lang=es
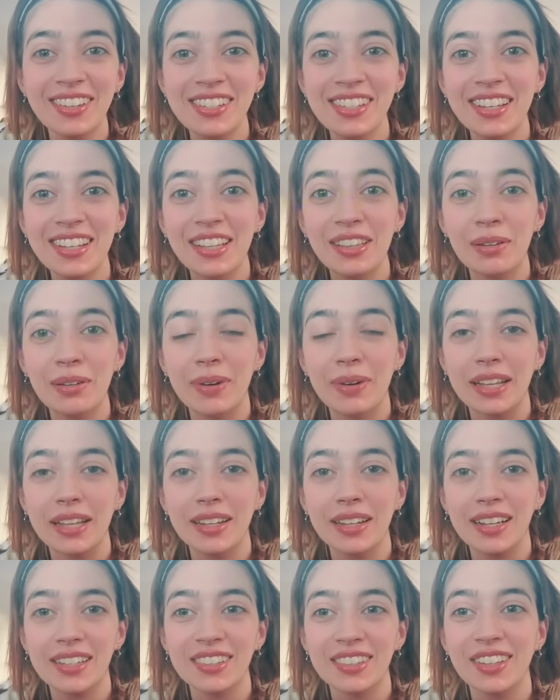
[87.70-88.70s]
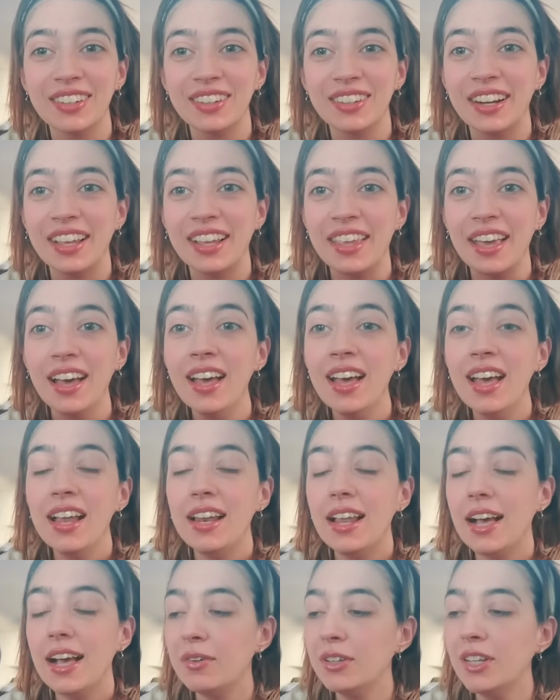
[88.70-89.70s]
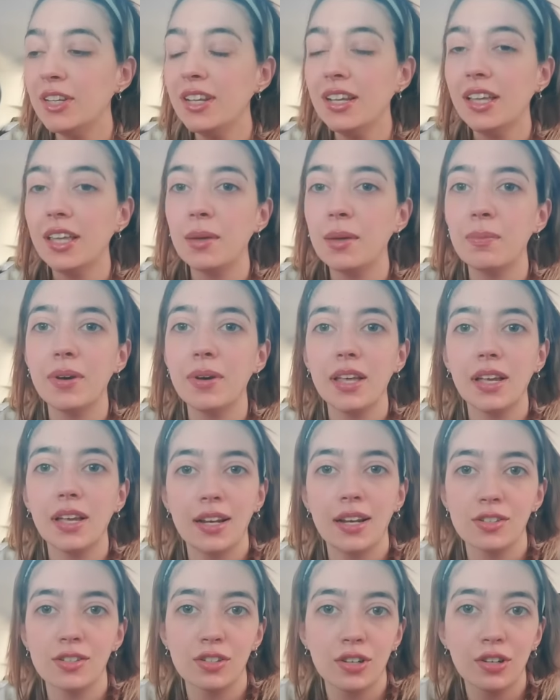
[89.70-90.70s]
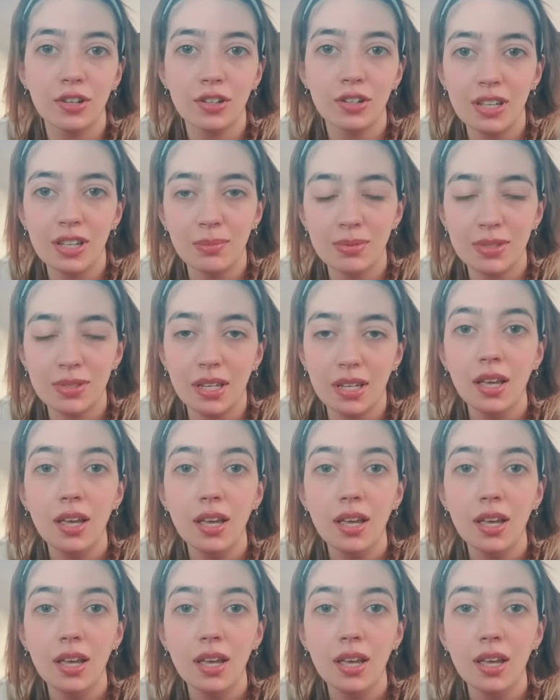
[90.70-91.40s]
chiquito para estar casado con ella. La cuestión es que después de que nació Gypsy,